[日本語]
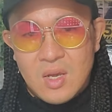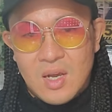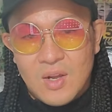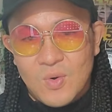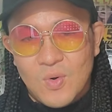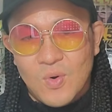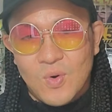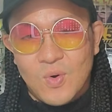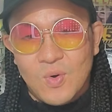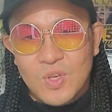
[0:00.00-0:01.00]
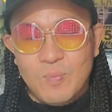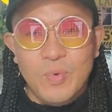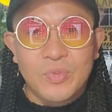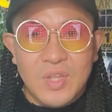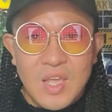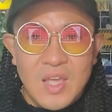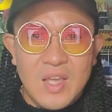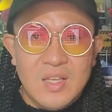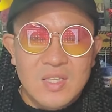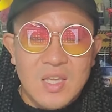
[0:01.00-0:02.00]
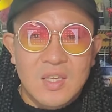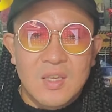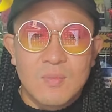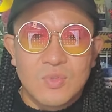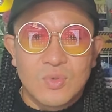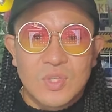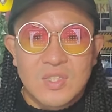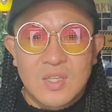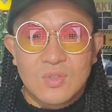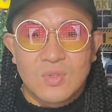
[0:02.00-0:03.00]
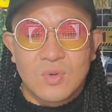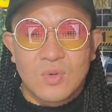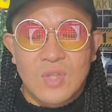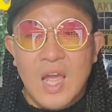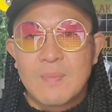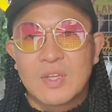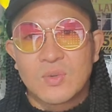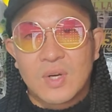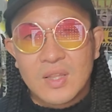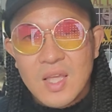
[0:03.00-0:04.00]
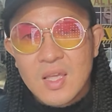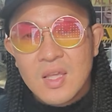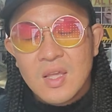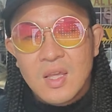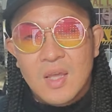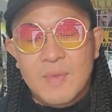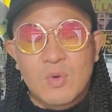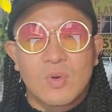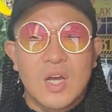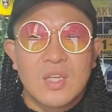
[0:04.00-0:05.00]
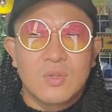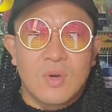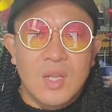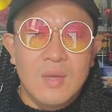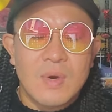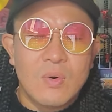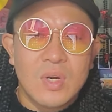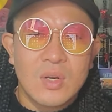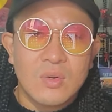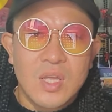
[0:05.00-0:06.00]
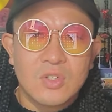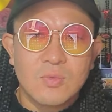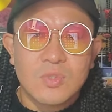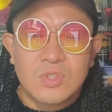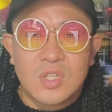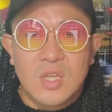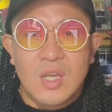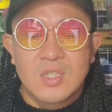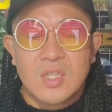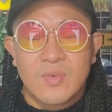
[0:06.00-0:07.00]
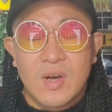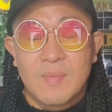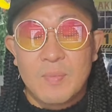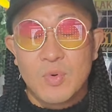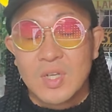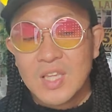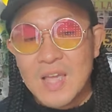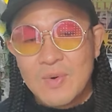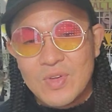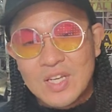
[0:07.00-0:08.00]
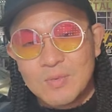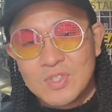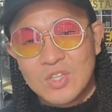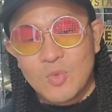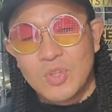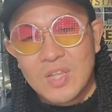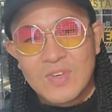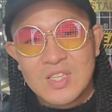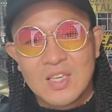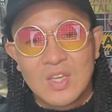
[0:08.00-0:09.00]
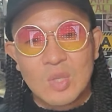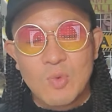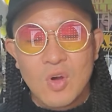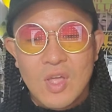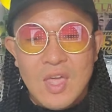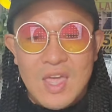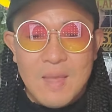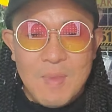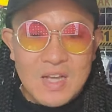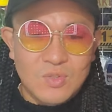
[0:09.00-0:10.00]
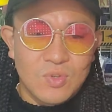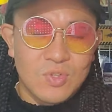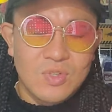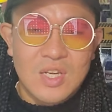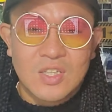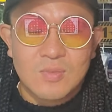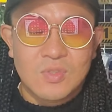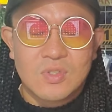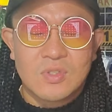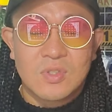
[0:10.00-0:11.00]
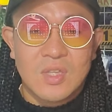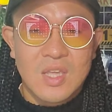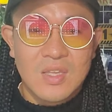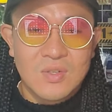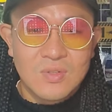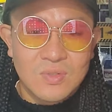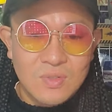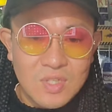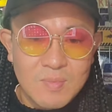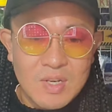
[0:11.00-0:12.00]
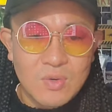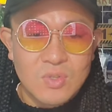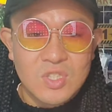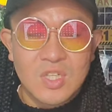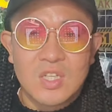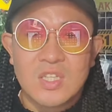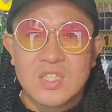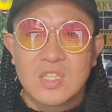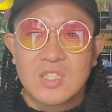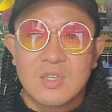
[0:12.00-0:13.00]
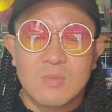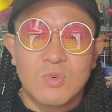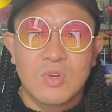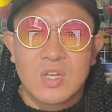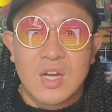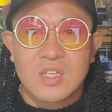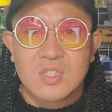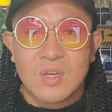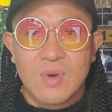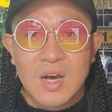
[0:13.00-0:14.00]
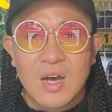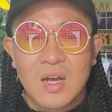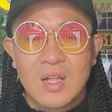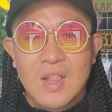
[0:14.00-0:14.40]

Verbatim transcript: あのー、日本って最近もそうですけど、その大麻とかね、えー、まあ、コカインとかね、まあ、他の薬物に対しては、まあ、僕は大麻は薬物だと思ってませんけども、えー、まあそういう薬物っていうふうに、まあ、日本人が認識しているものに関しては、